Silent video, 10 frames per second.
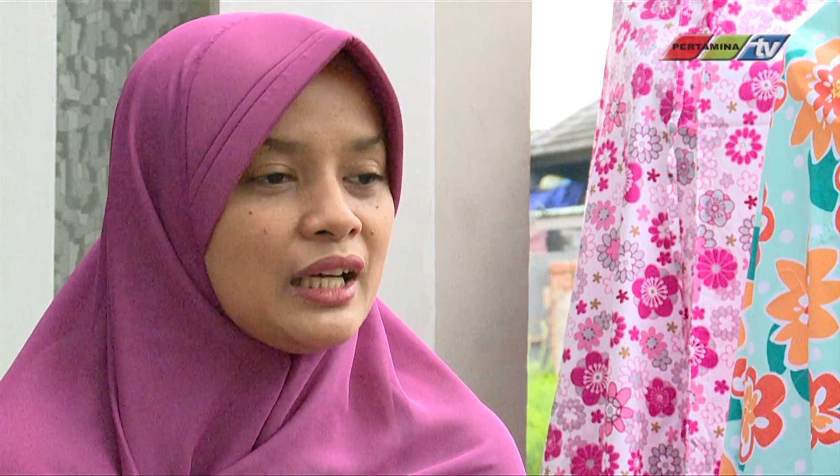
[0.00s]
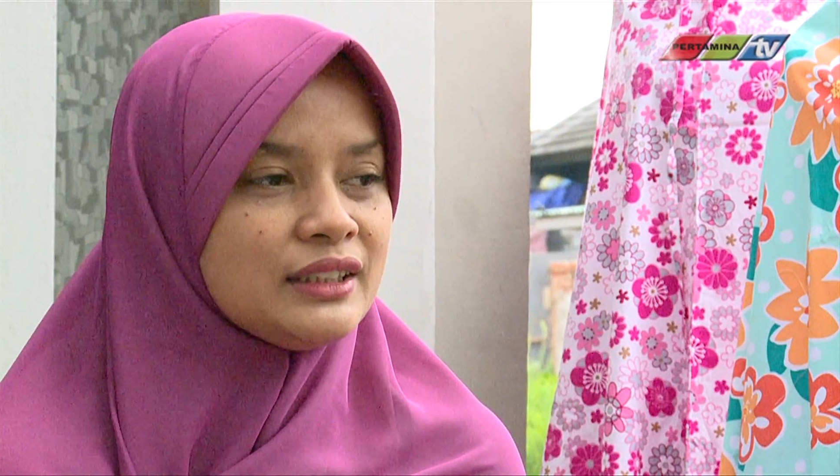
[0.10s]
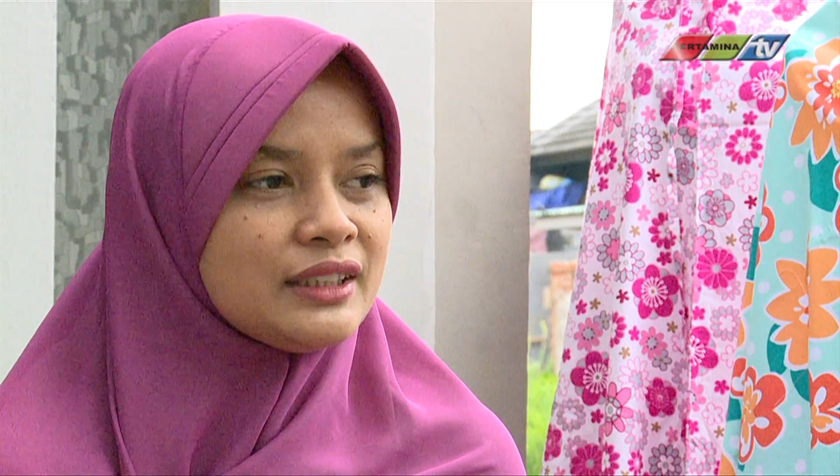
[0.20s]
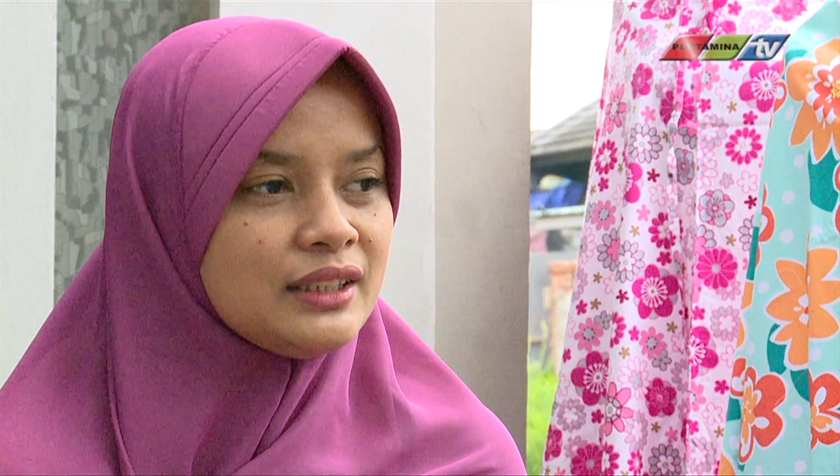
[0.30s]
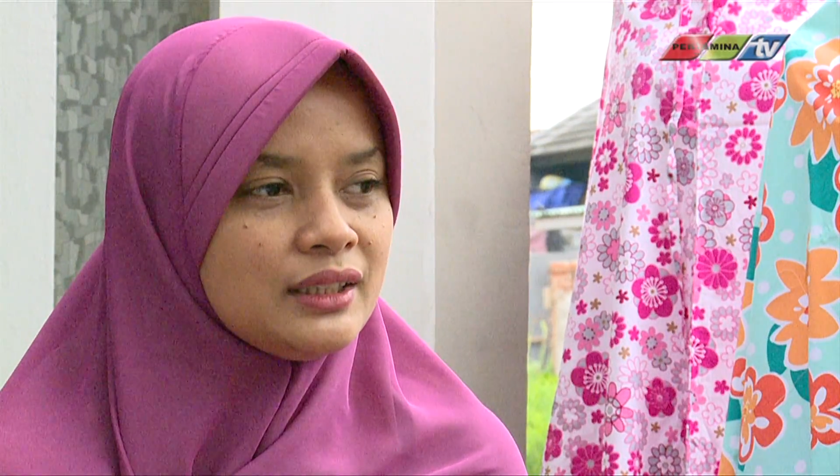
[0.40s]

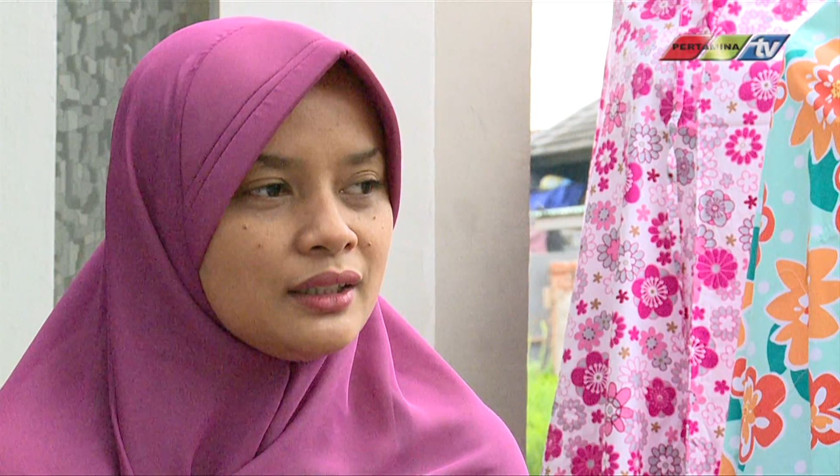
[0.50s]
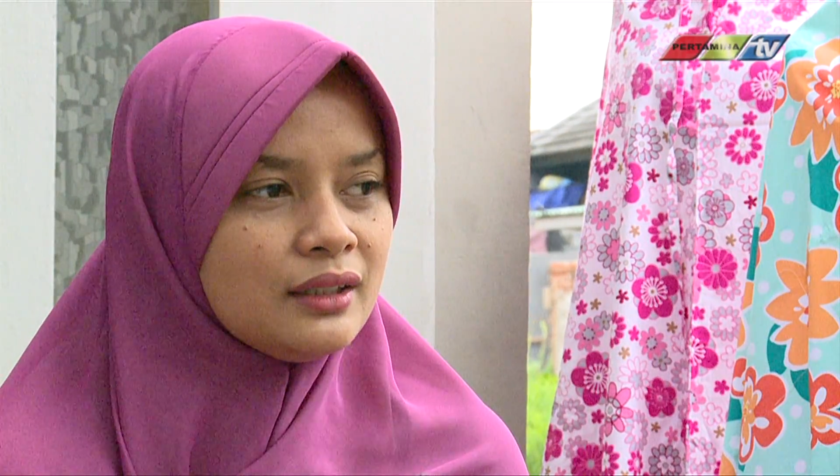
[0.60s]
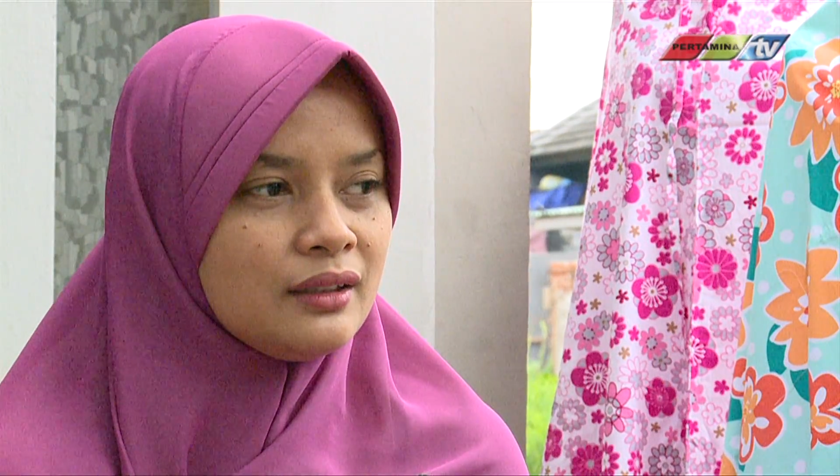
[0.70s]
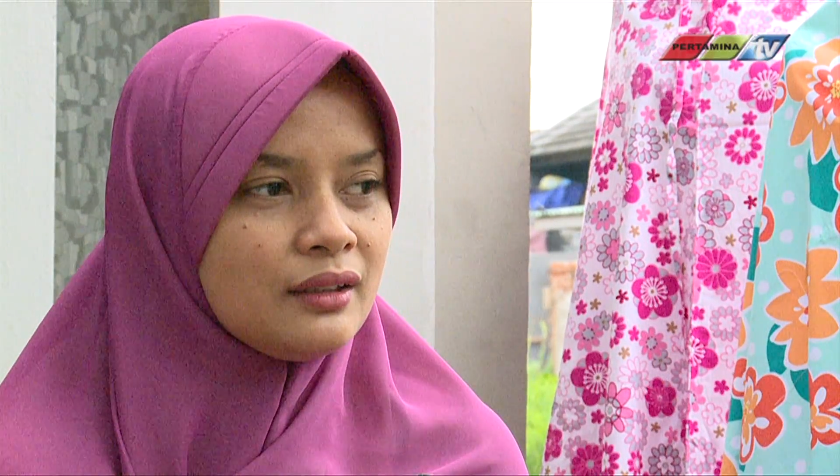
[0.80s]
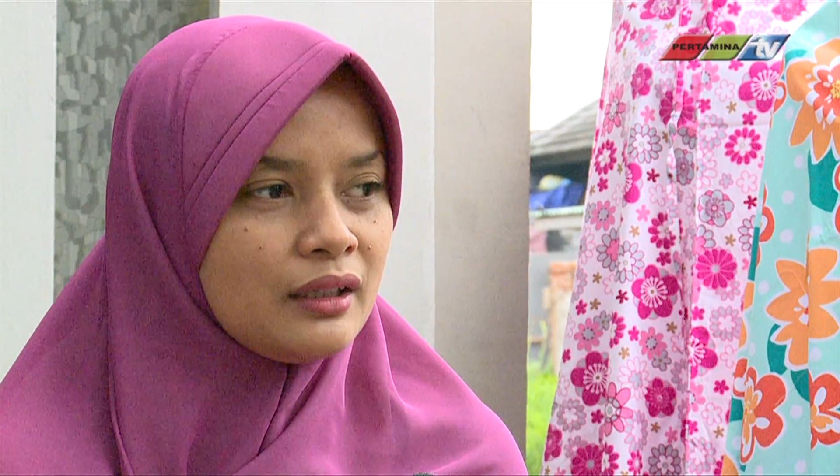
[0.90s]
jadi
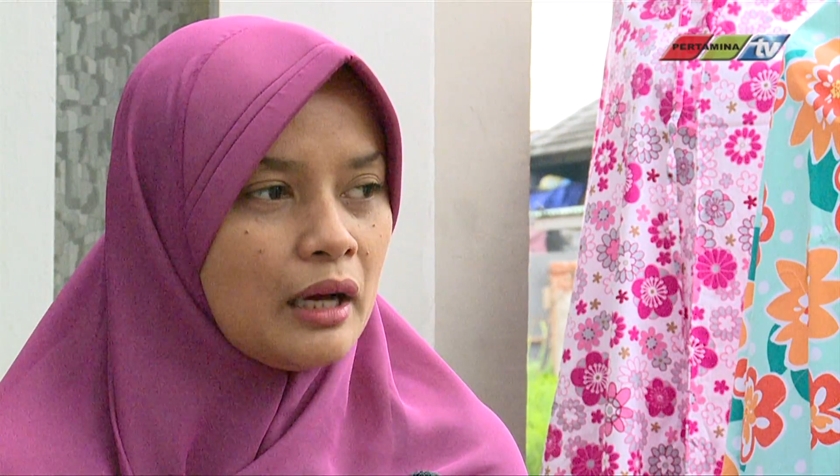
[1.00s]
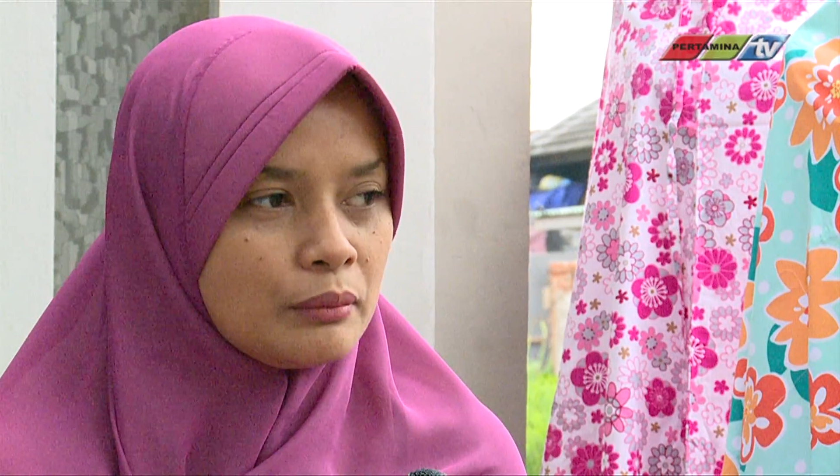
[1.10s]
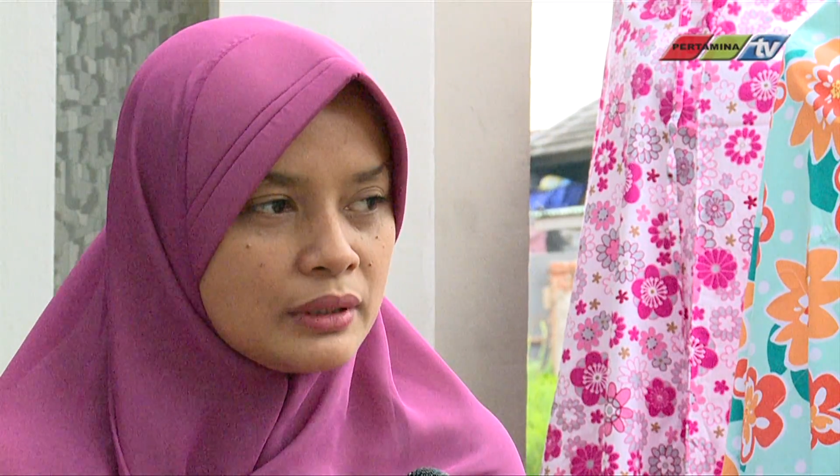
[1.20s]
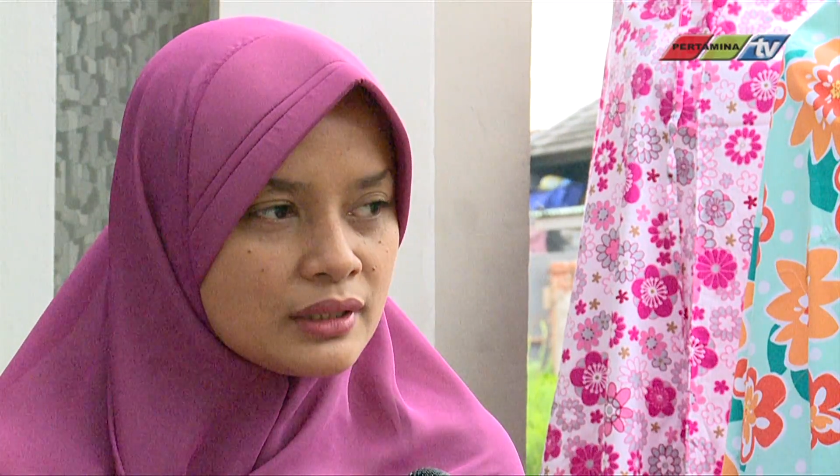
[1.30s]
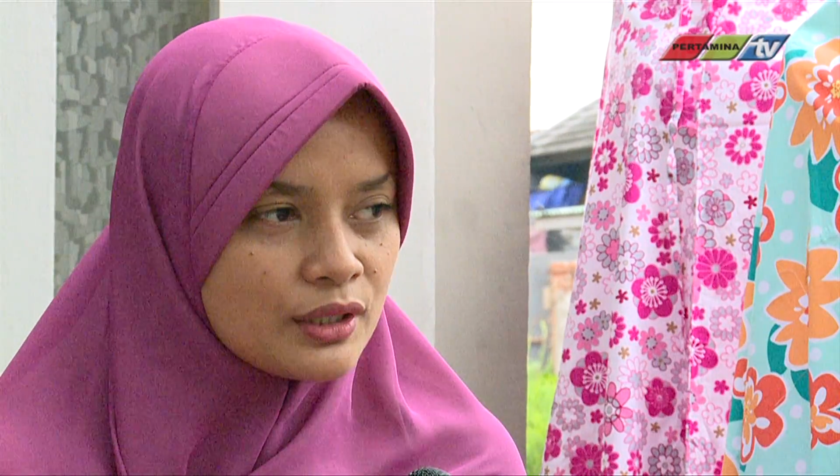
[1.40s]
uh,
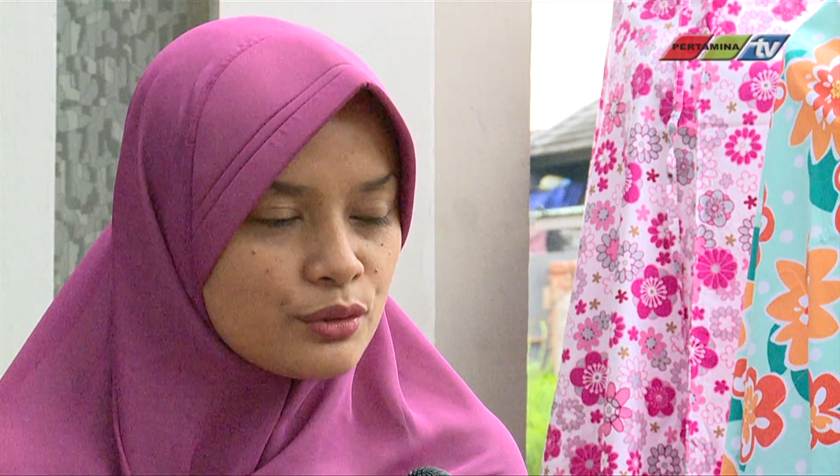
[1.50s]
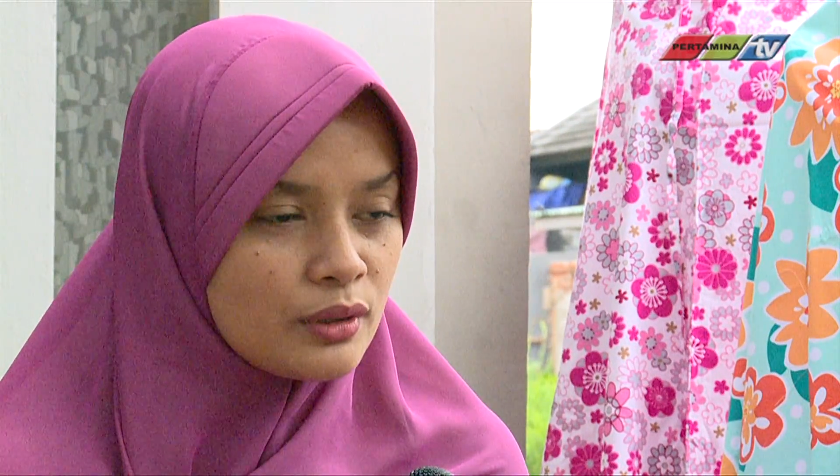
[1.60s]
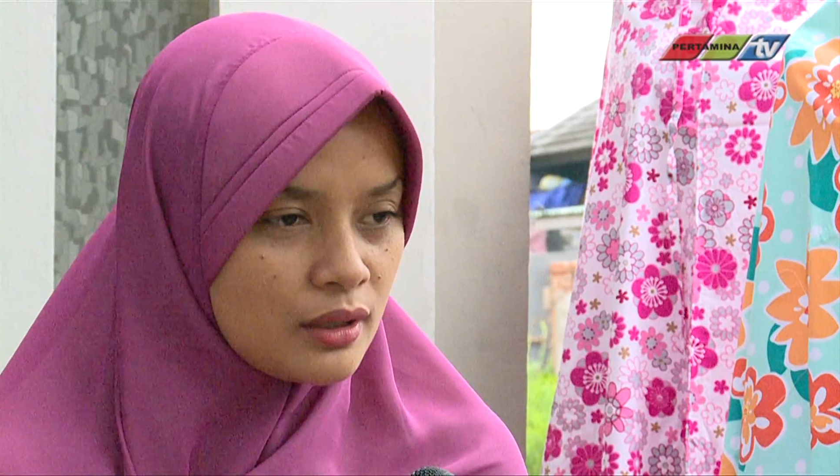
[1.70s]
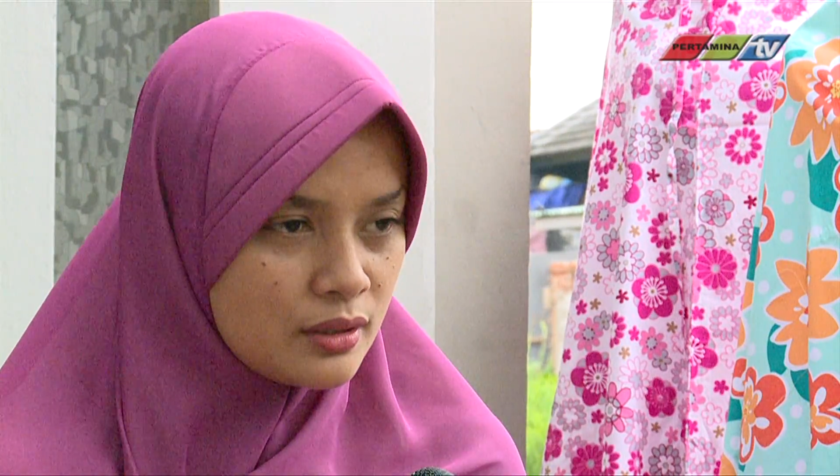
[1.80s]
gamis saya sudah